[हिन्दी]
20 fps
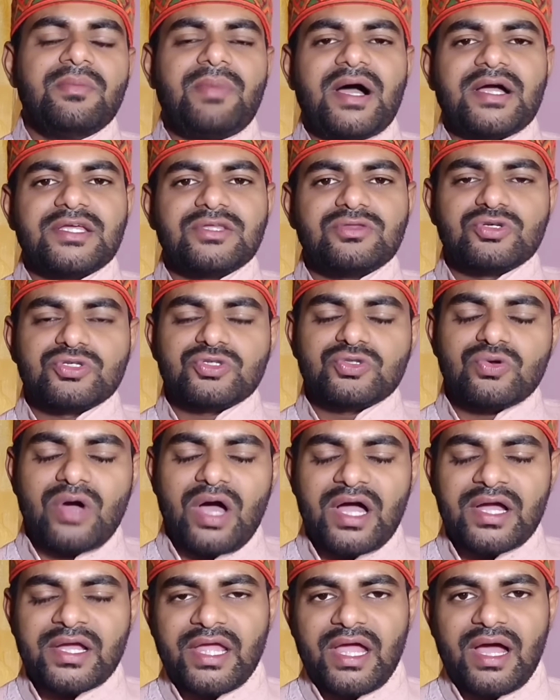बाकी दोस्तों
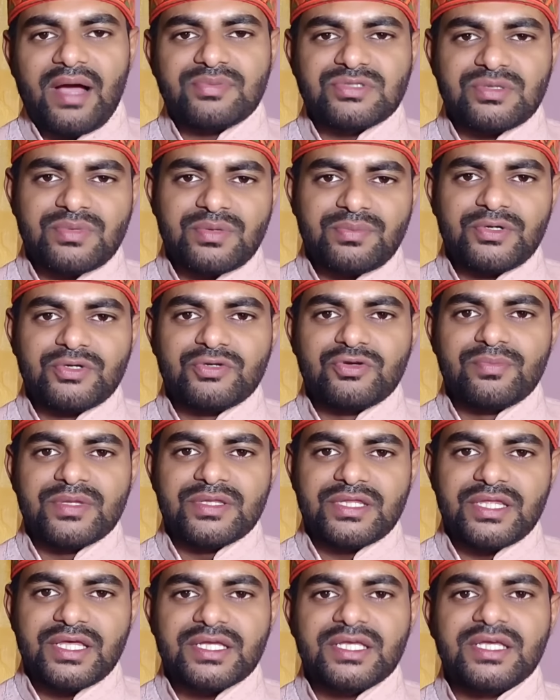आगे आप सभी वीडियो
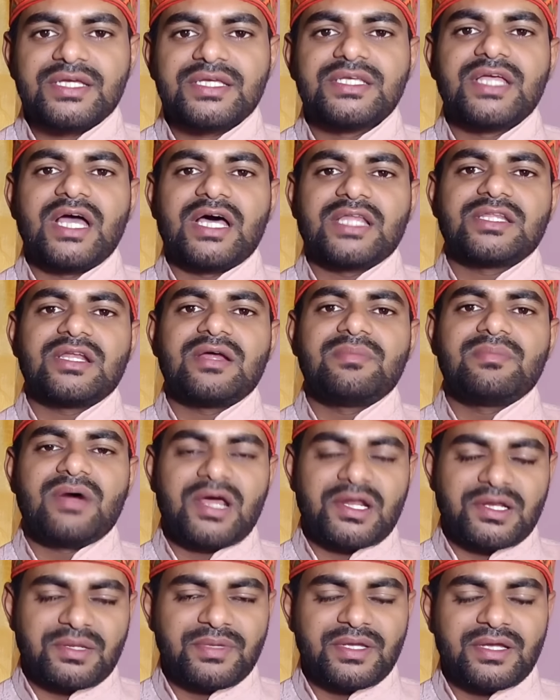में देखें कि यात्रा
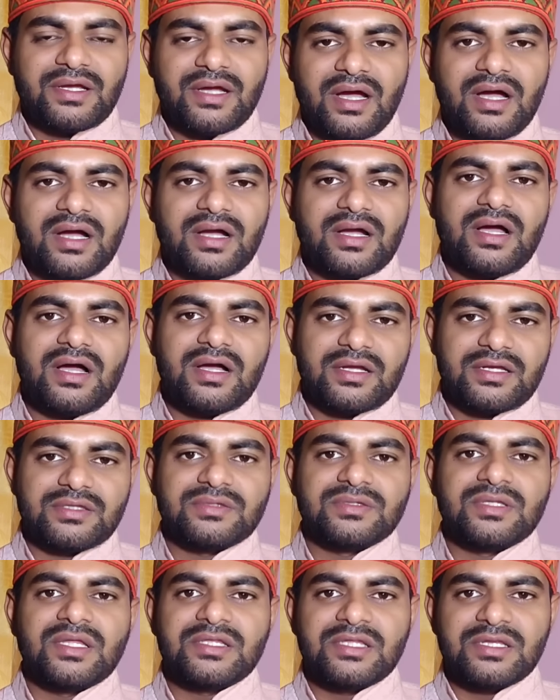मार्ग में कहाँ कहाँ
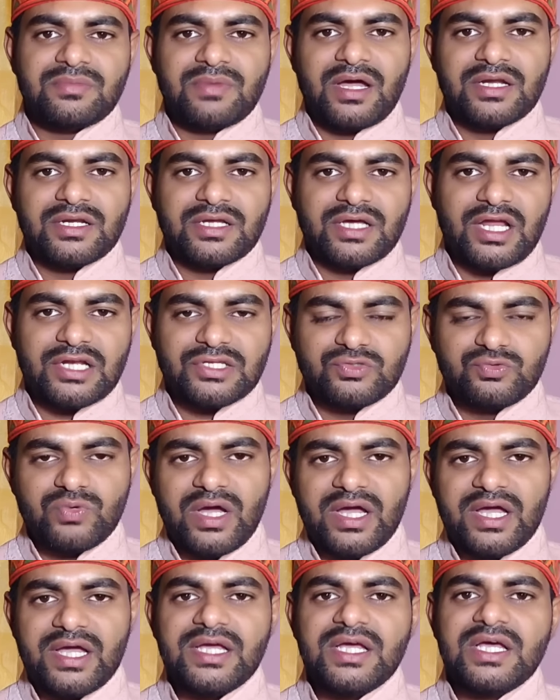कितना निर्माण कार्य
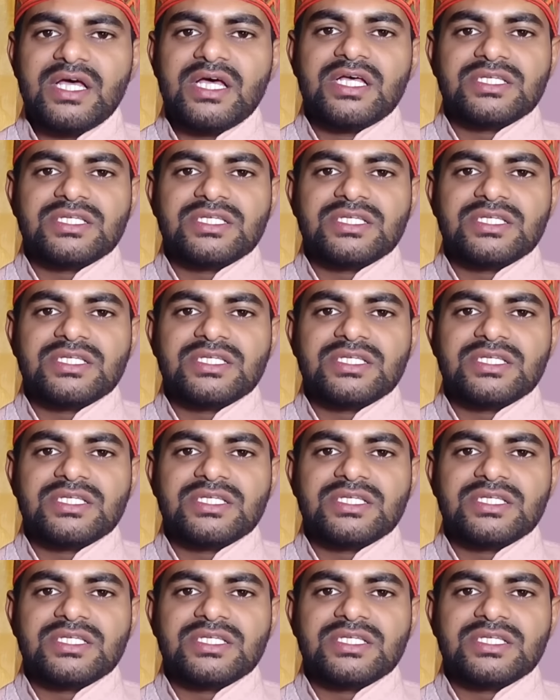हुआ है